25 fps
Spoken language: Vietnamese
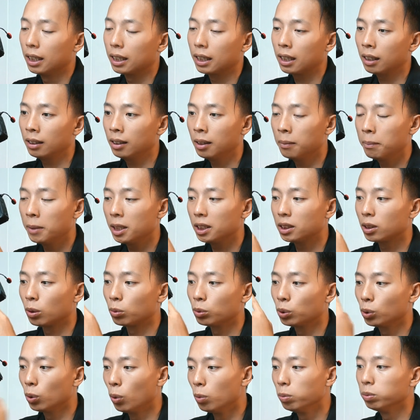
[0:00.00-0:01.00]
các thiết bị
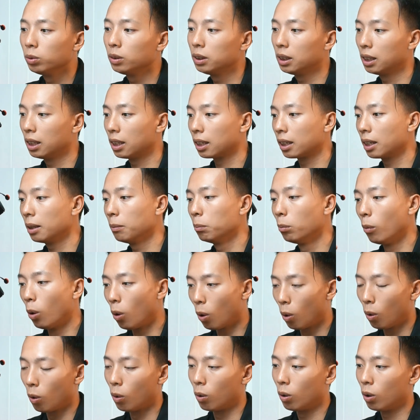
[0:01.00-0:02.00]
chống rung như là
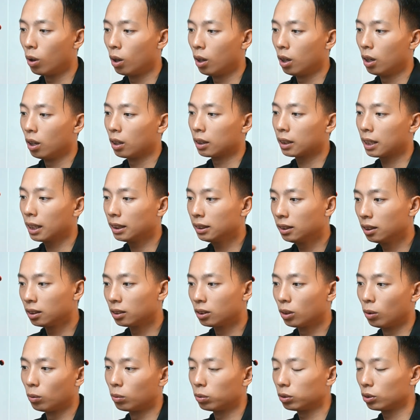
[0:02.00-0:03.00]
gimbal, cách sử
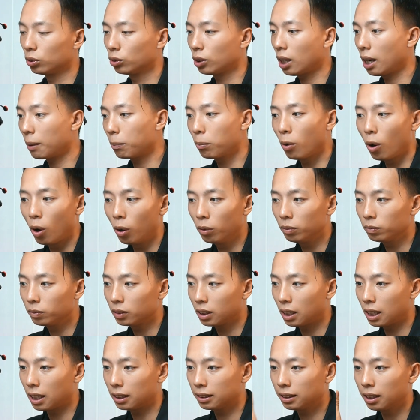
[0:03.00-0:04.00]
dụng tripod
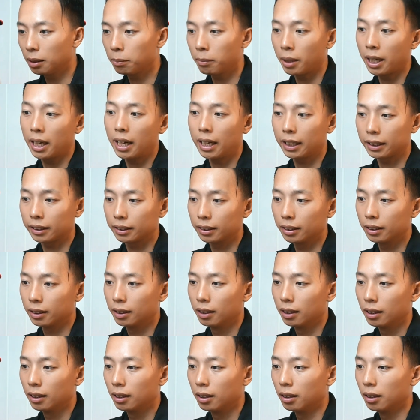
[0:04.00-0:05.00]
là chân máy ảnh,
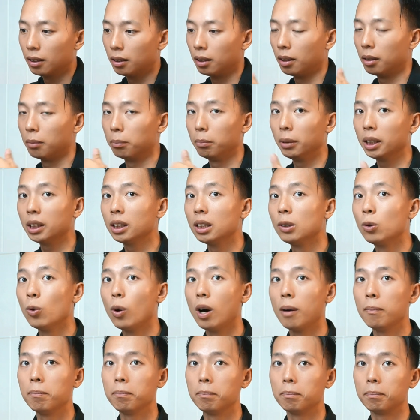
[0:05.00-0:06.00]
mic thu
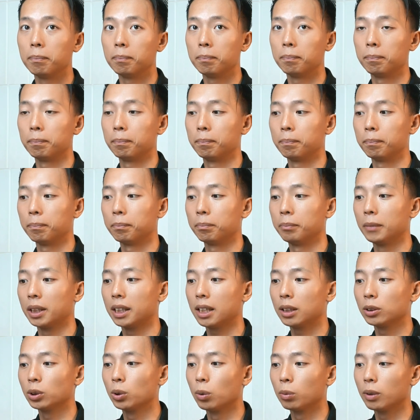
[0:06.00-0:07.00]
âm mình
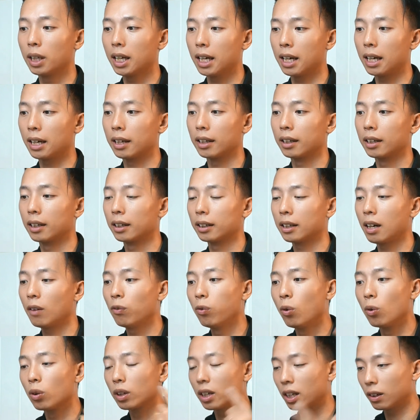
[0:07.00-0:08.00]
đang dùng đây này, các
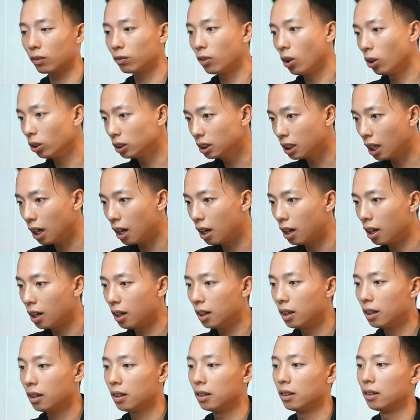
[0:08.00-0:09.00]
phụ kiện hỗ trợ,
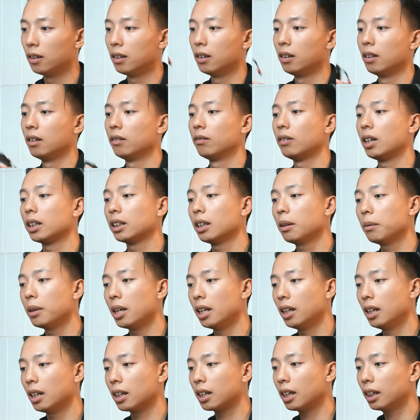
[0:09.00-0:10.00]
và tiếp
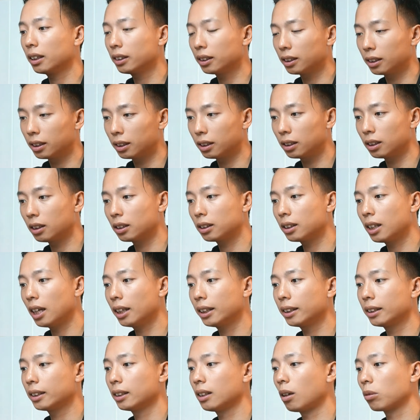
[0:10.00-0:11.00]
đến là các
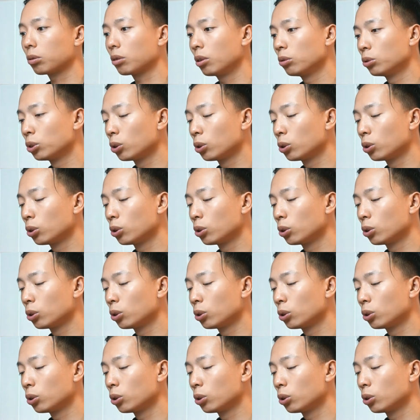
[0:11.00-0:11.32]
cách đọc thông